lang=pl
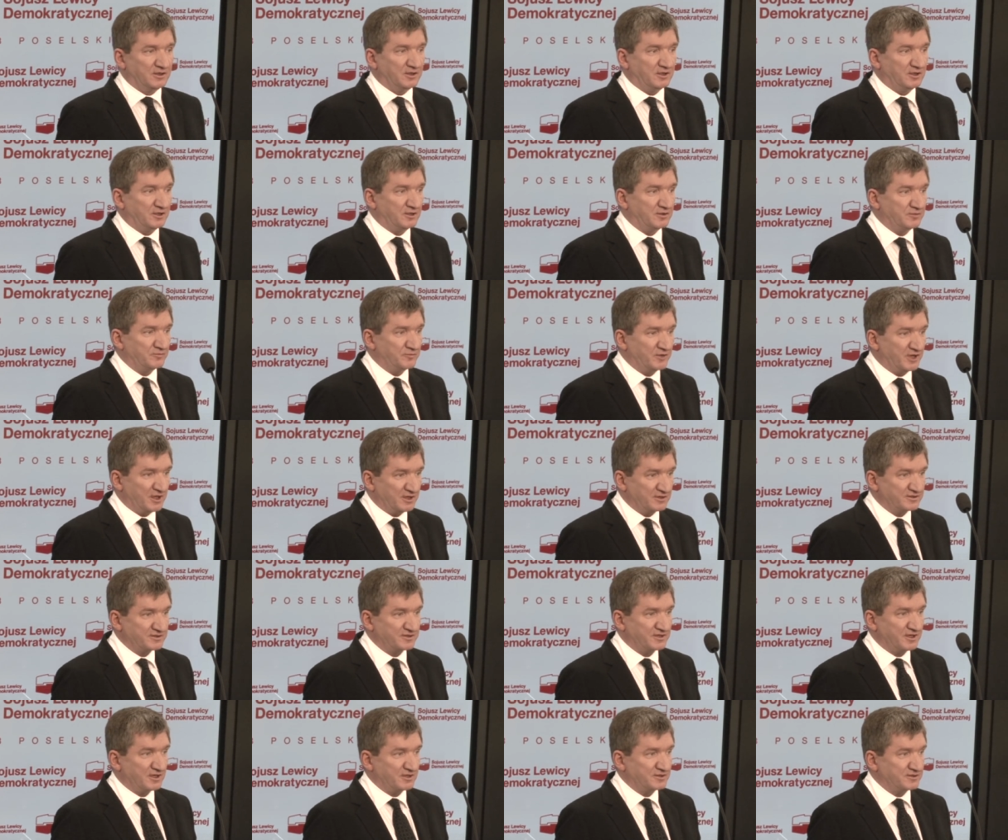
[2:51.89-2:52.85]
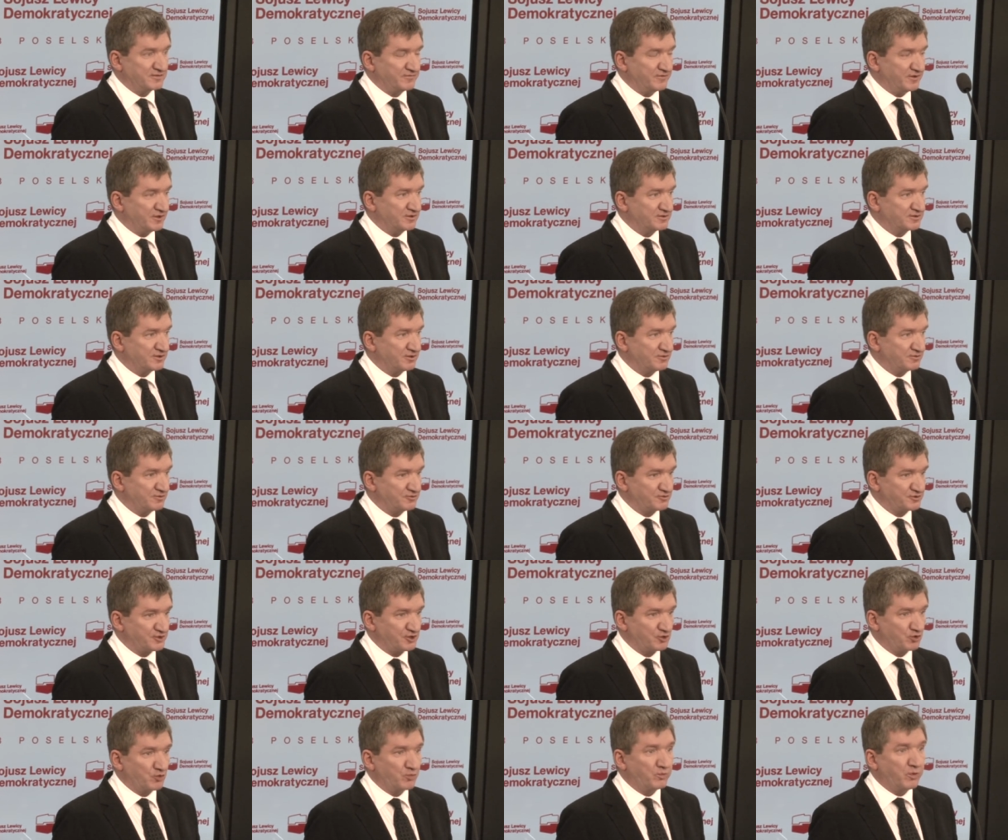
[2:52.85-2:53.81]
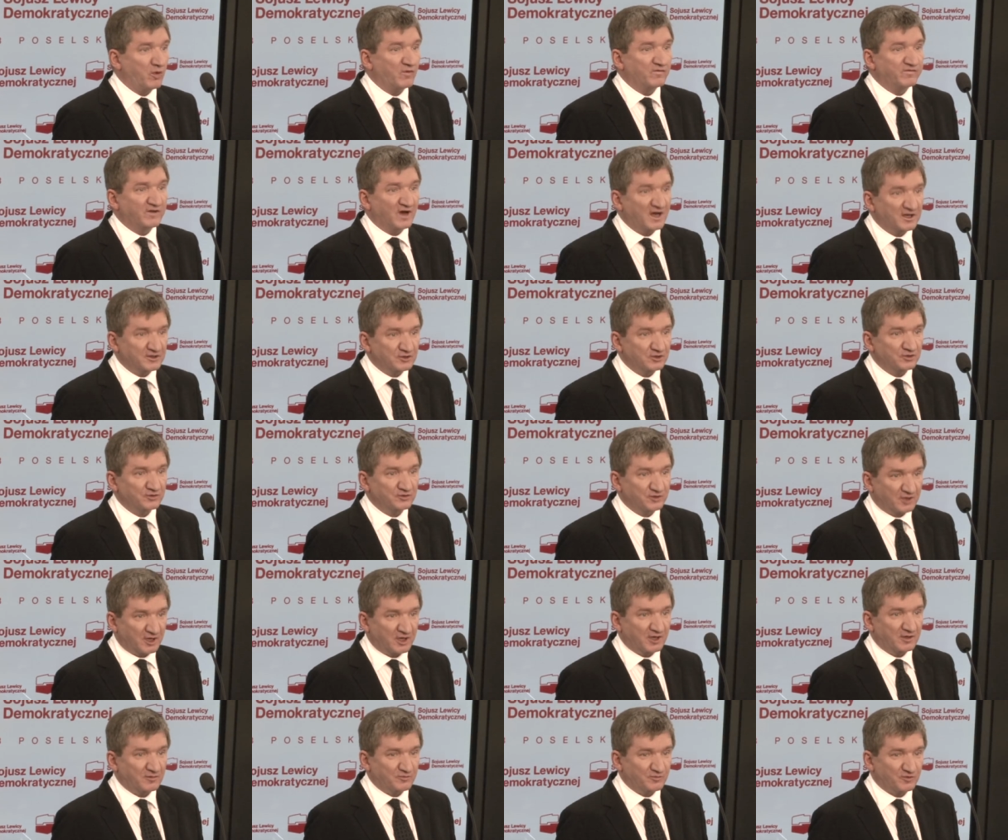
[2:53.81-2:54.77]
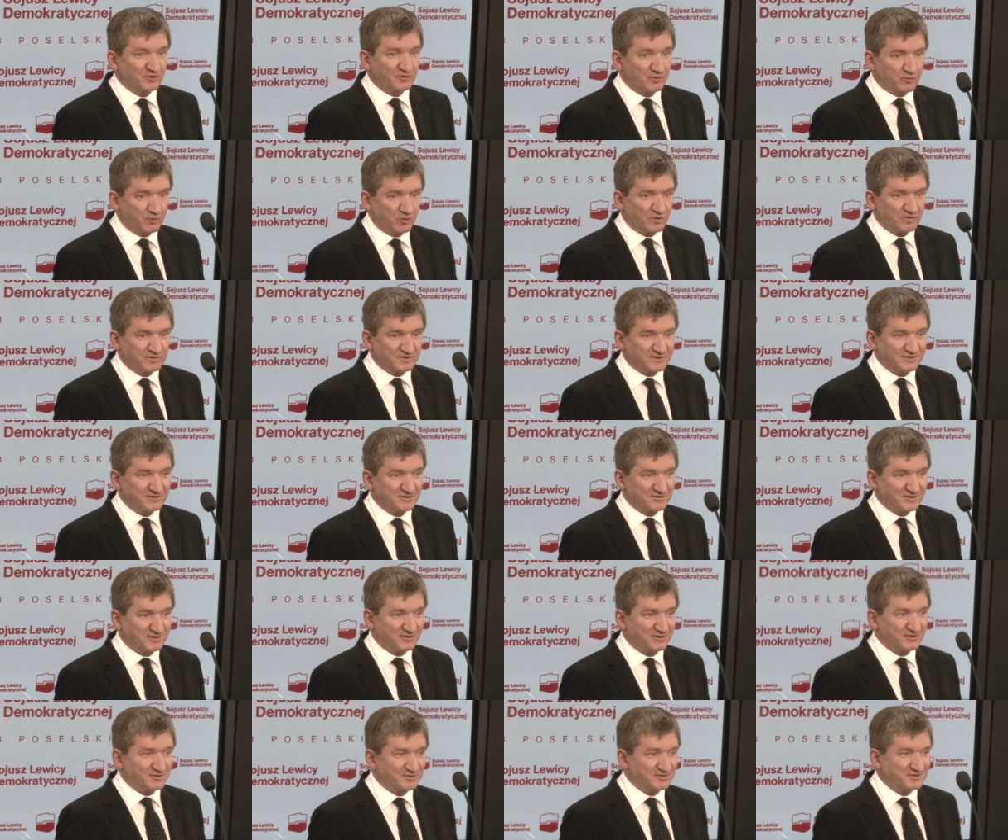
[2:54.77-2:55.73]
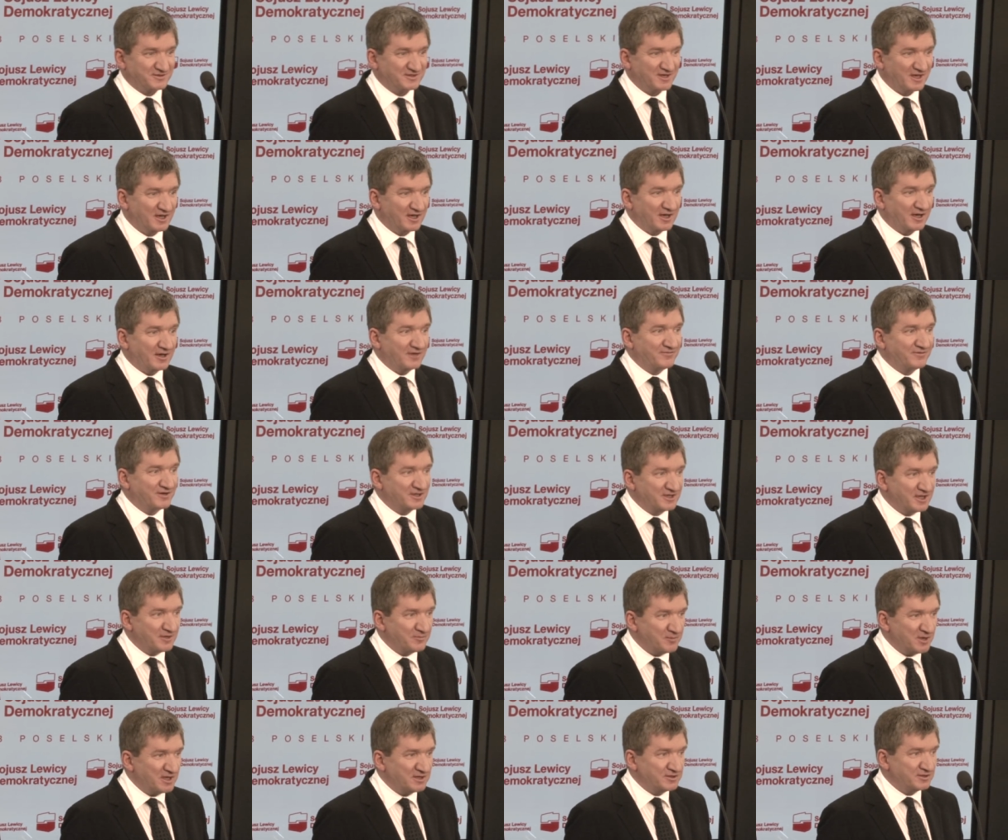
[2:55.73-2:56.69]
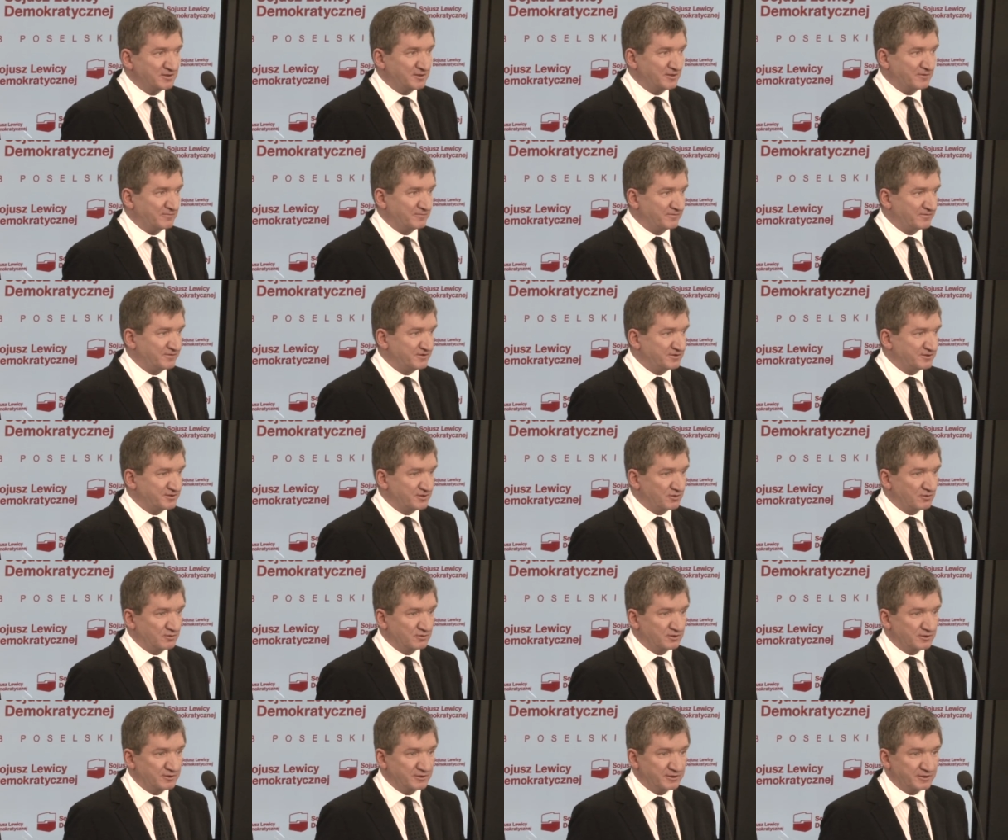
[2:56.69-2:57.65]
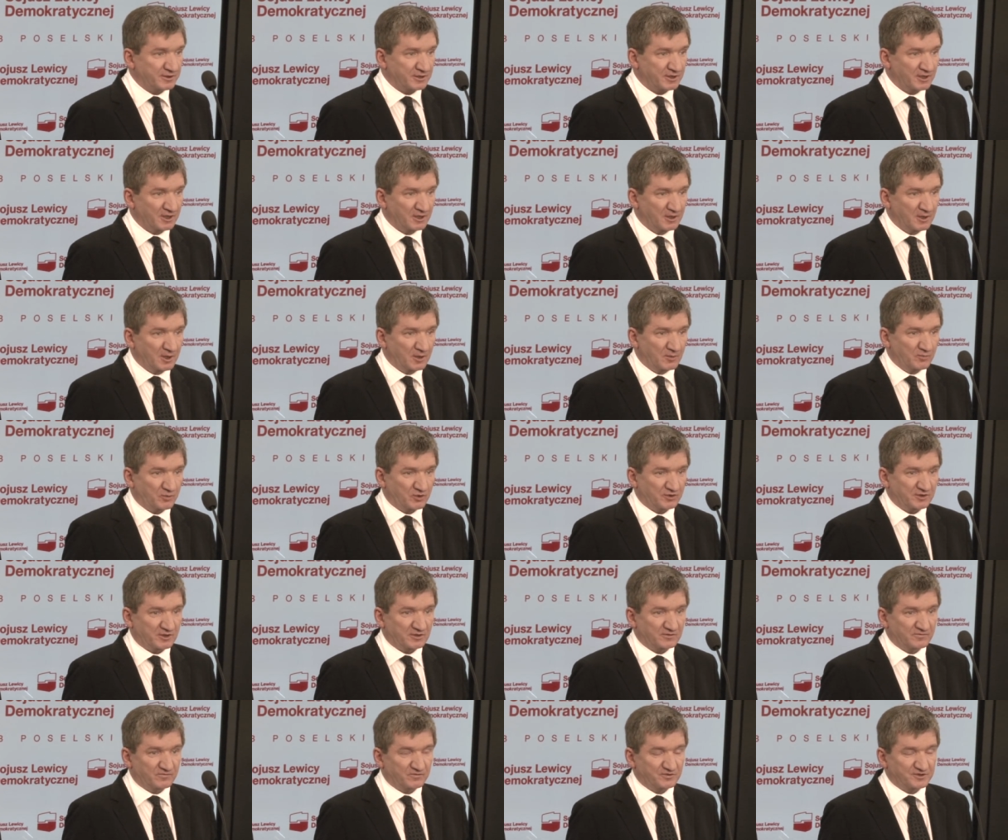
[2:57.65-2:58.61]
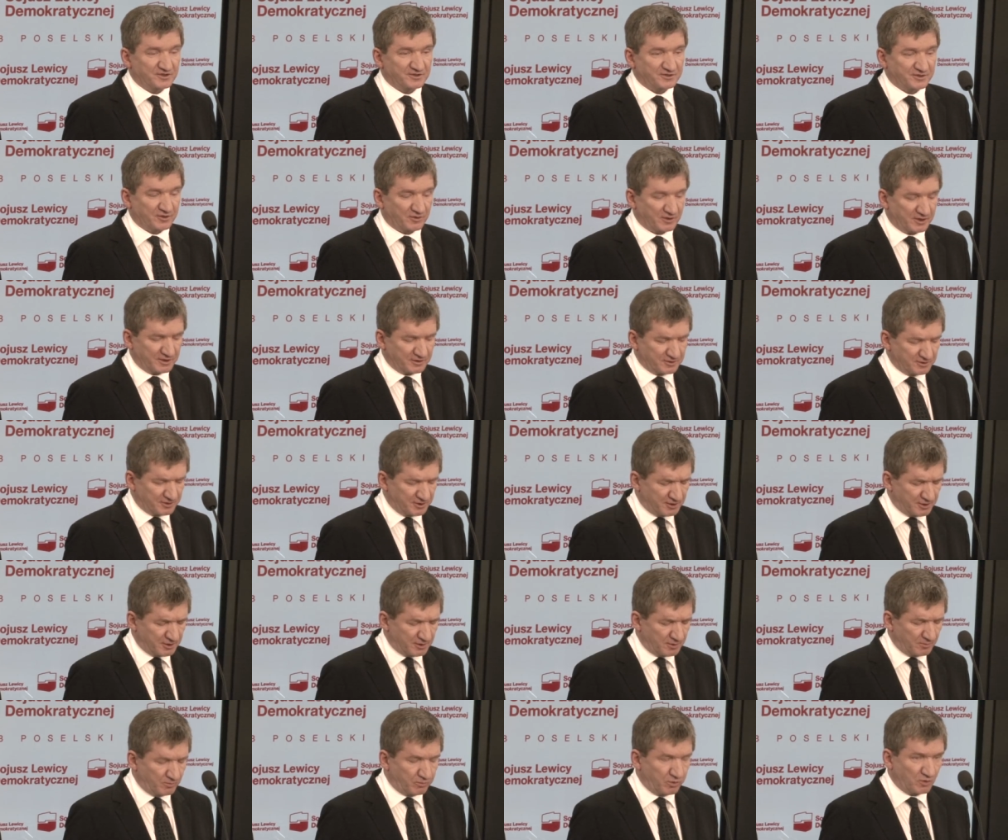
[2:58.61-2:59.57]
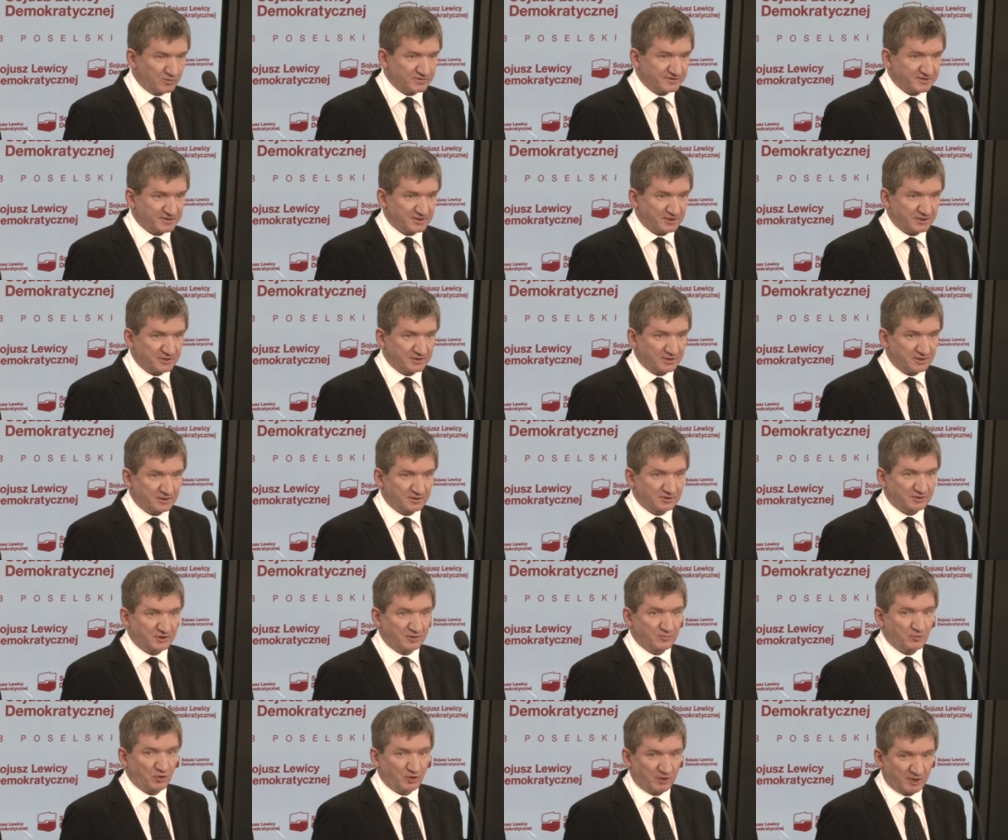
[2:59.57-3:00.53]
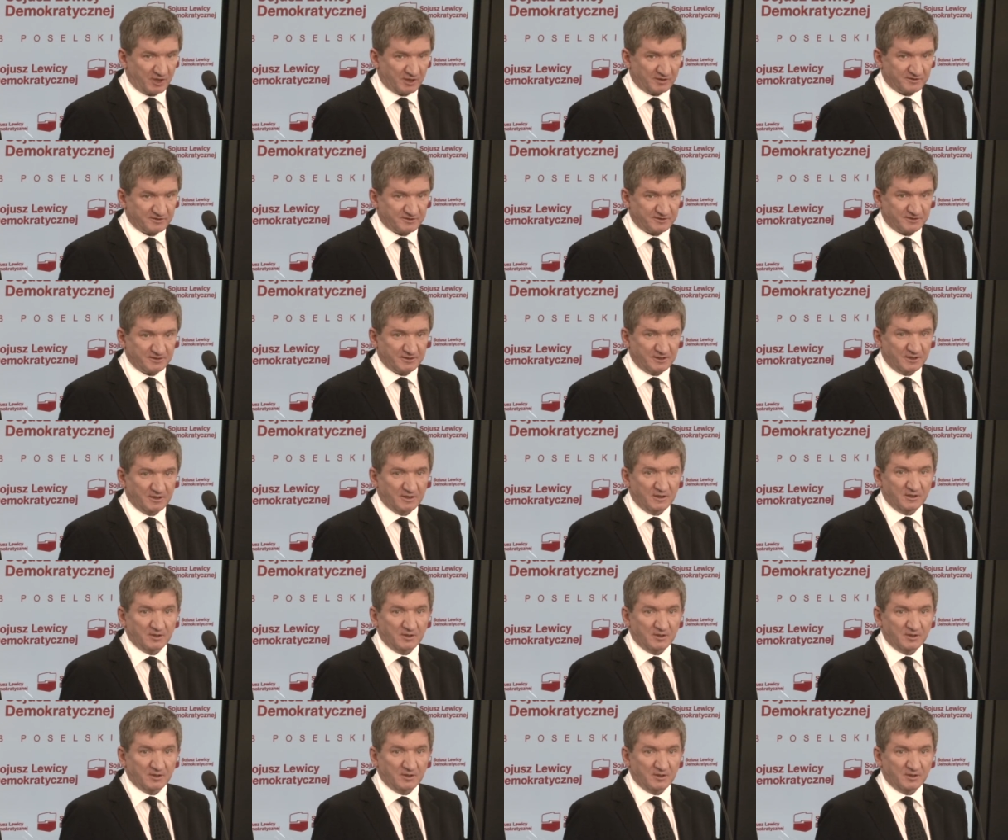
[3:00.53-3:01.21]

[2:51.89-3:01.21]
E, miasta stwierdzono, że kupowano tam głosy, co jest ewenementem w historii ponad dwudziestoletniej polskiej demokracji.